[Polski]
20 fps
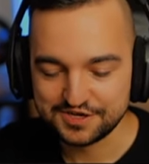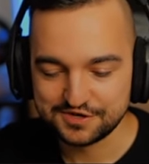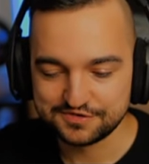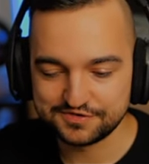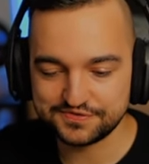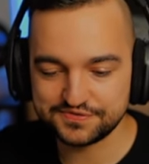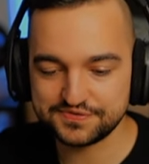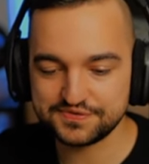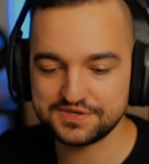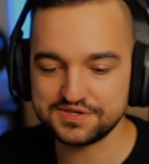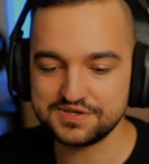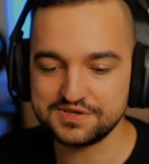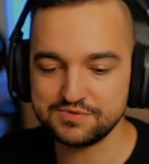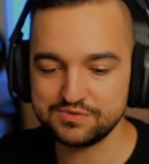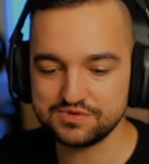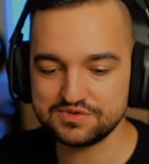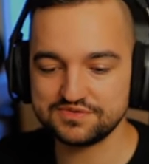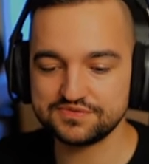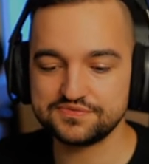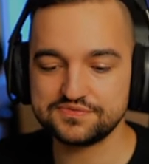Free
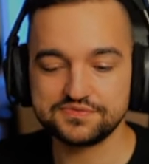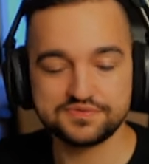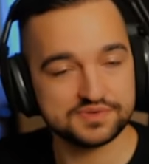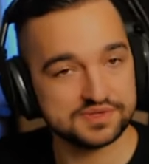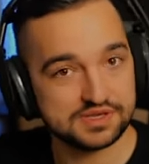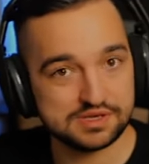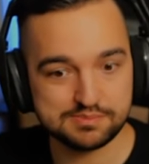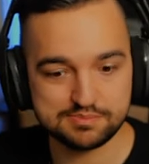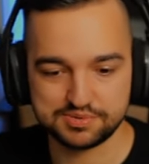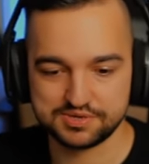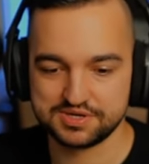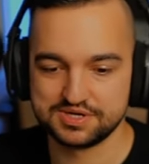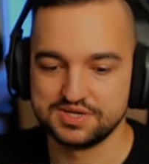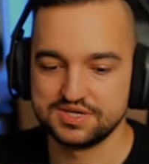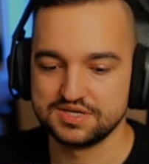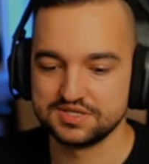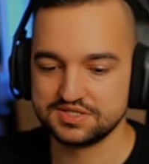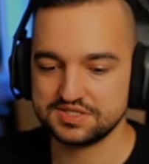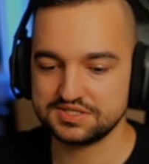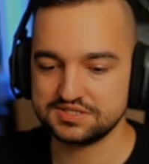with VIP.
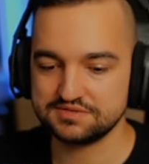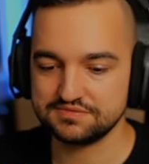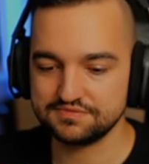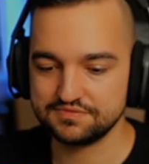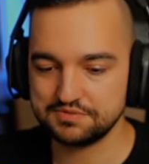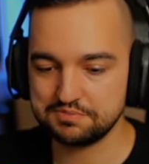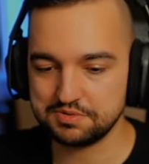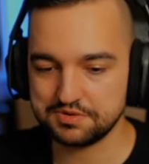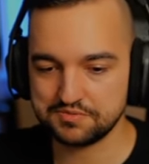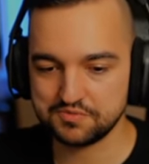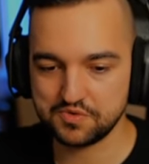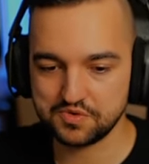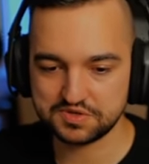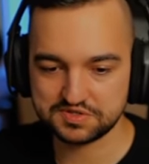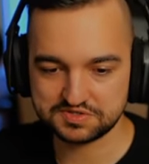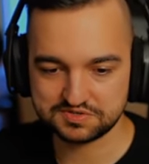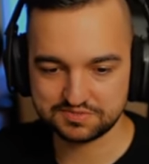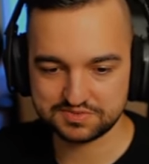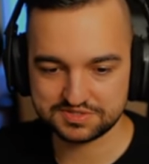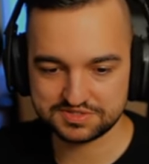Jestem VIPem i
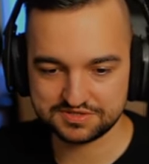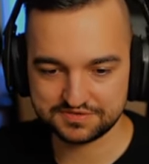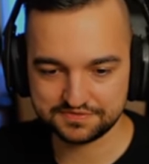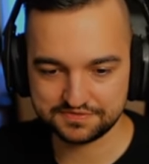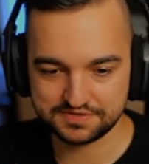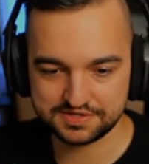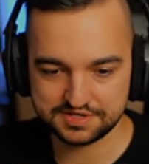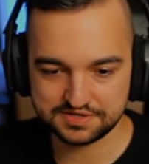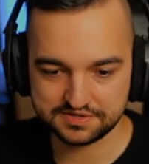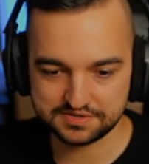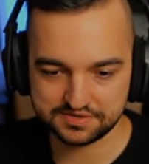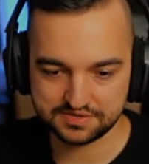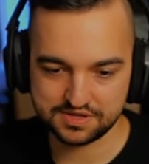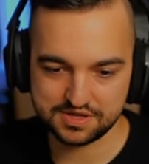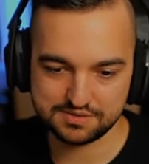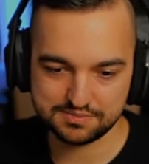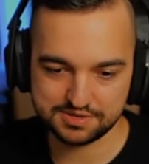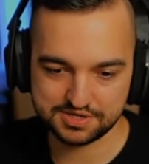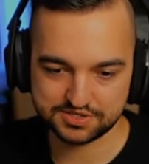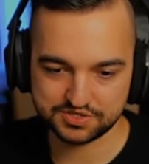mogę sobie za free to
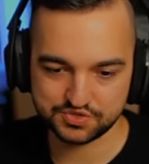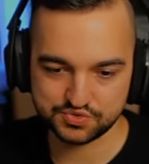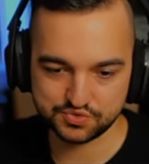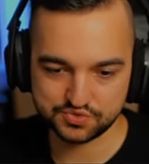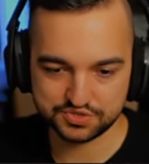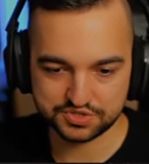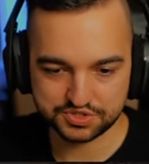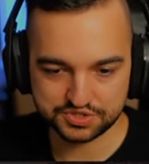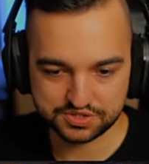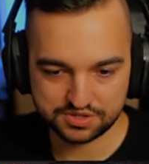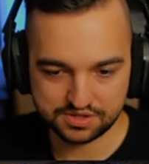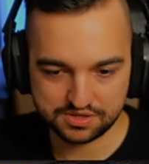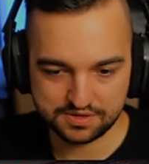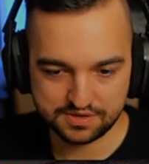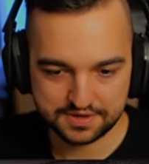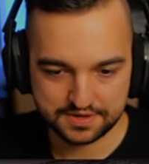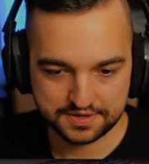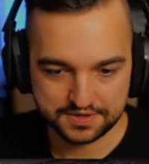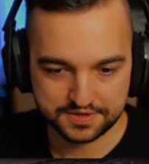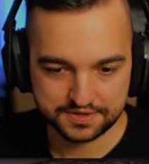odebrać. Czujesz
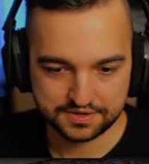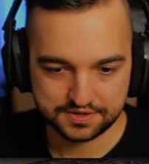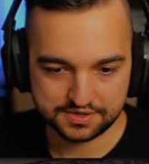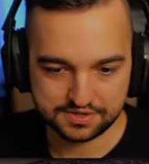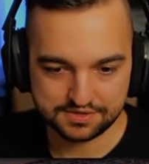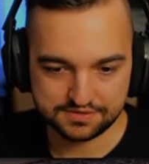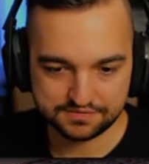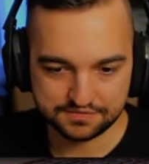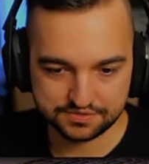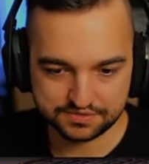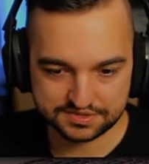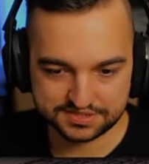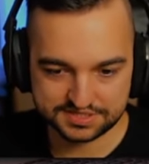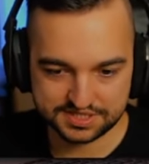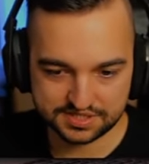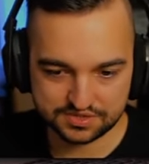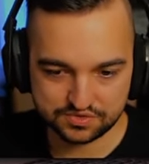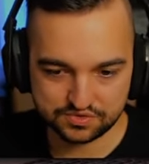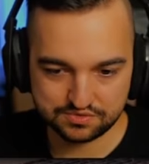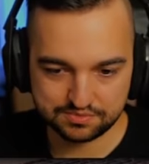to? I
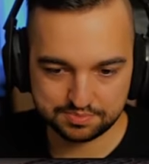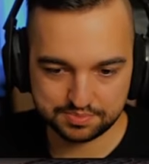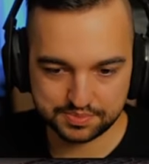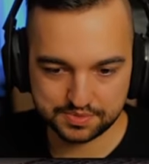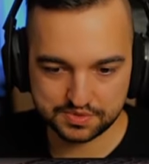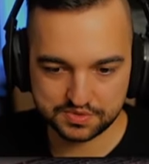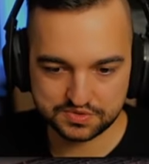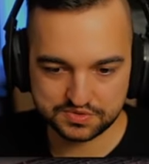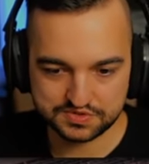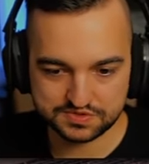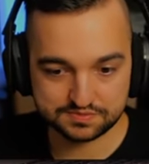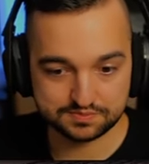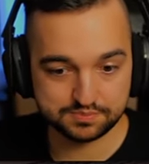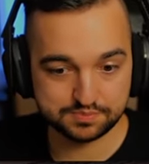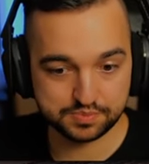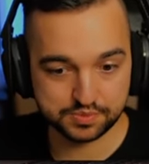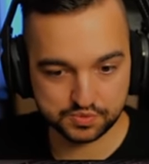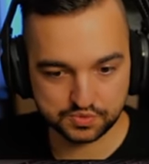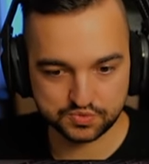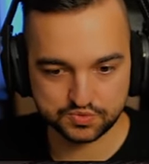Forzaton Points
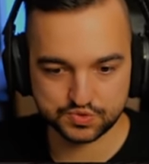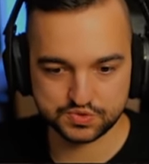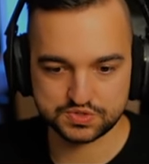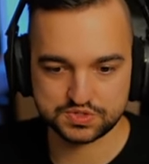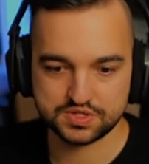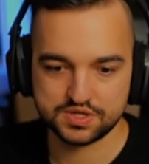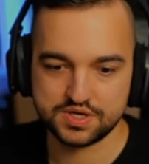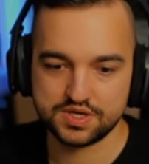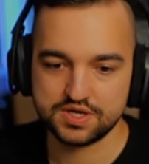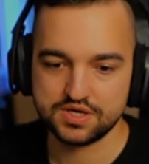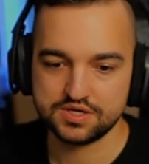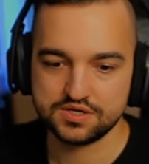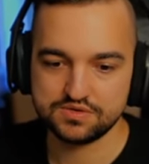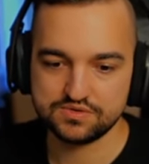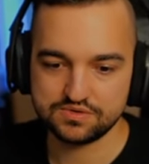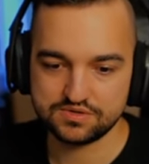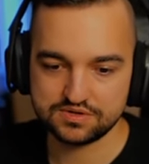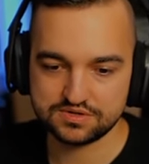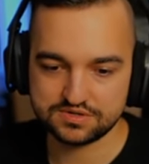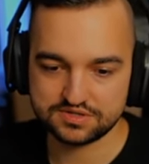Boost.
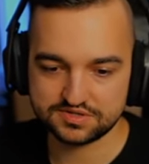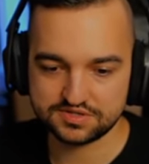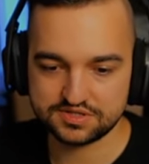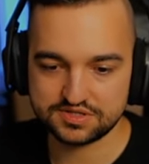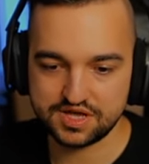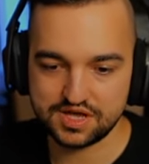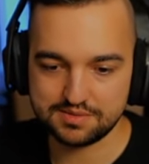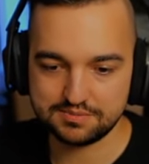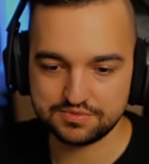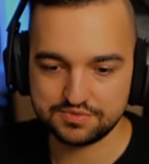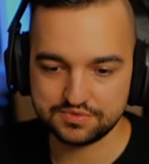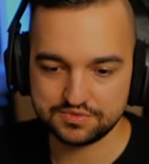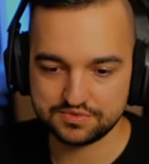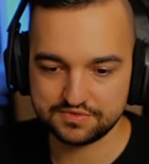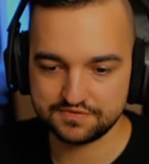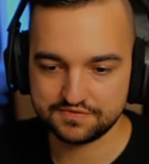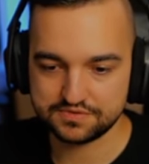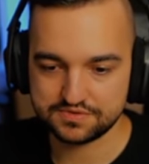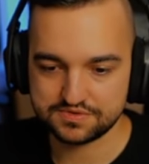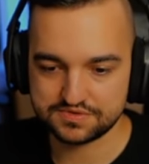You earn
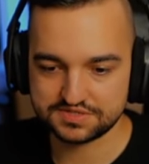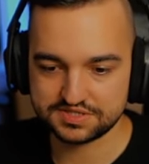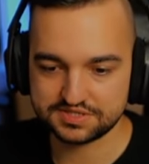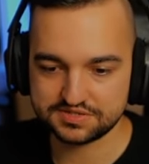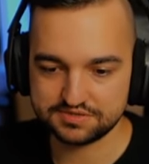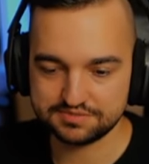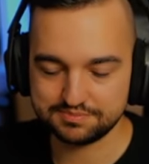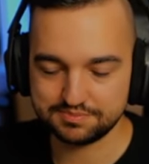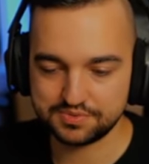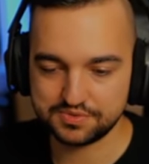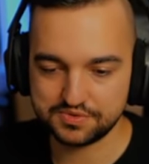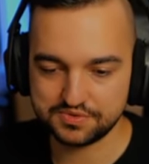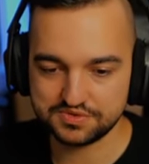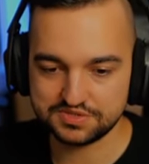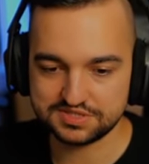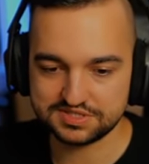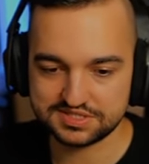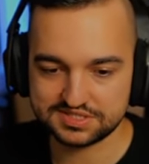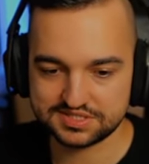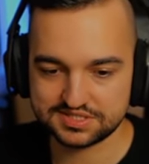double Forzaton
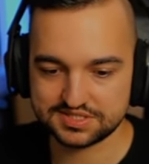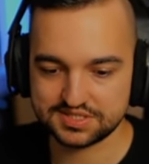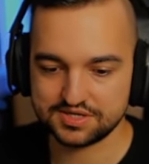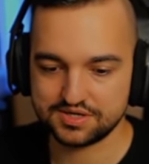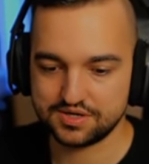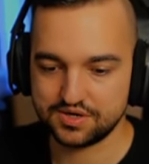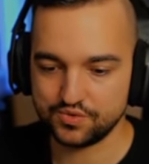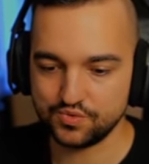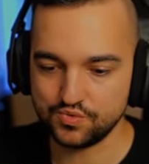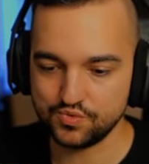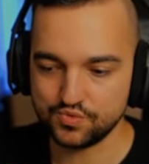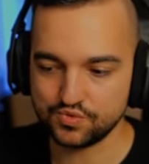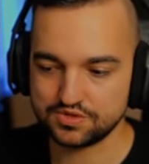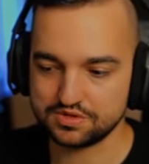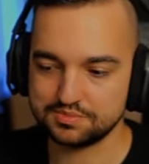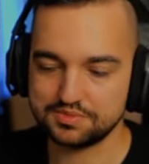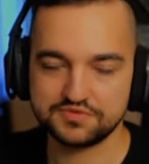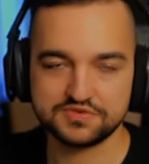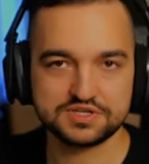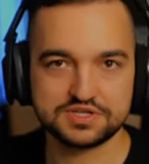Points. Uuu,
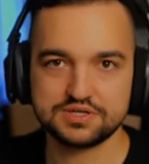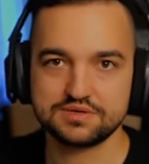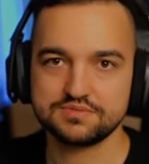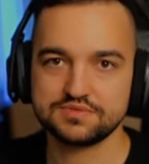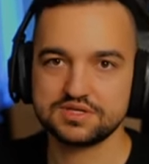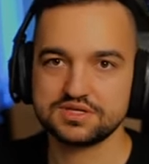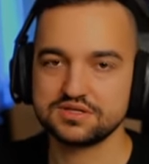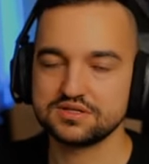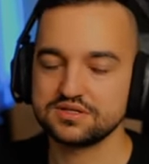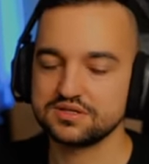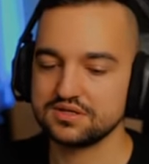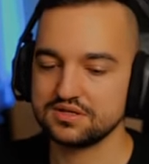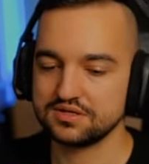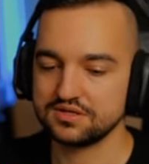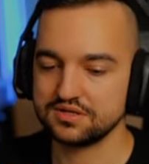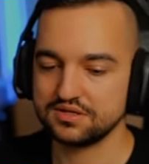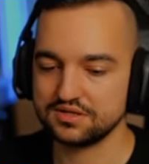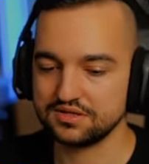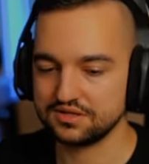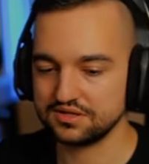to powinienem ten, e,
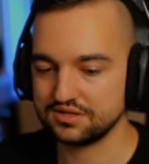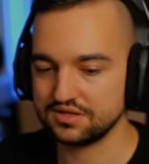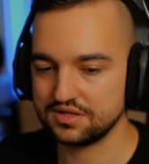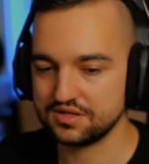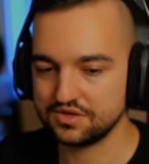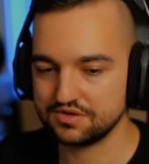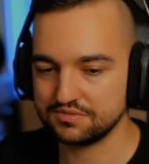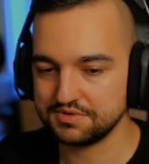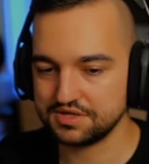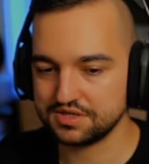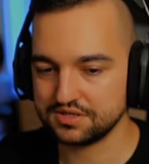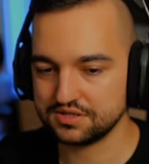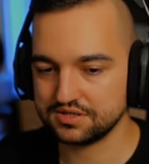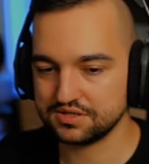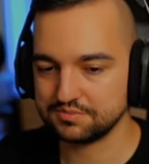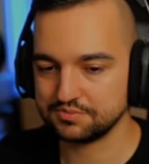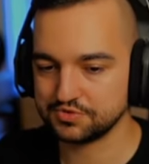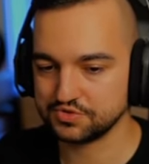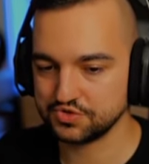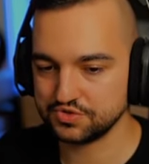ten domek
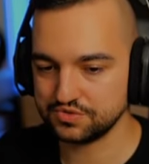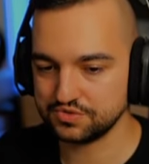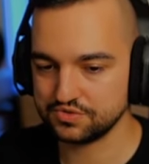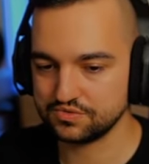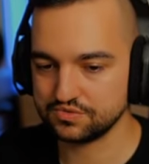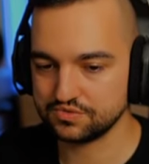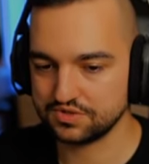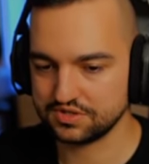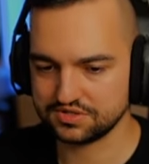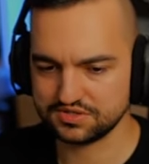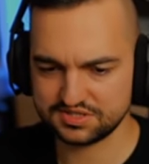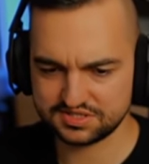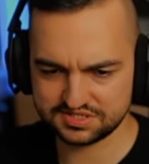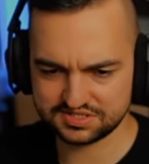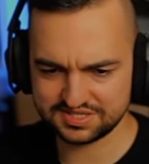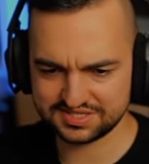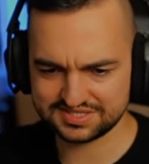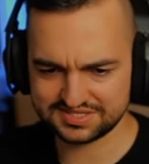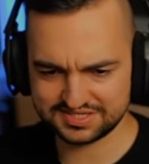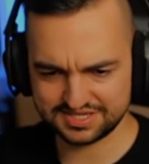na początku. A to
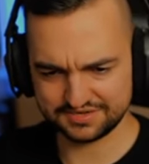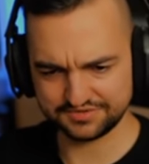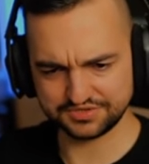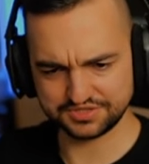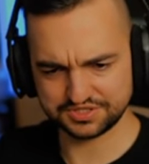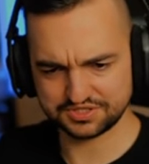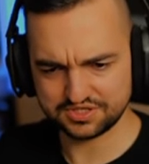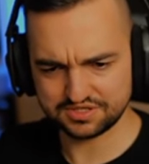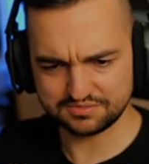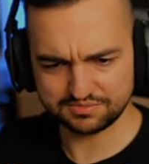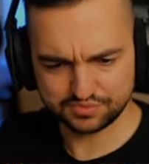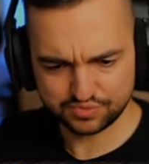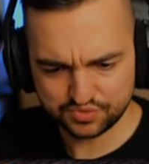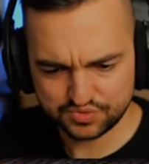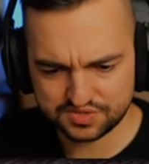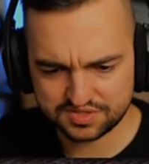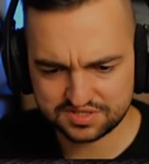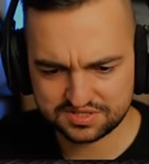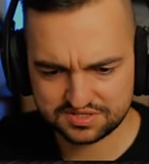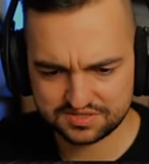jest na zawsze ten
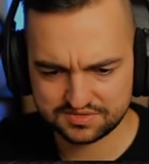boost?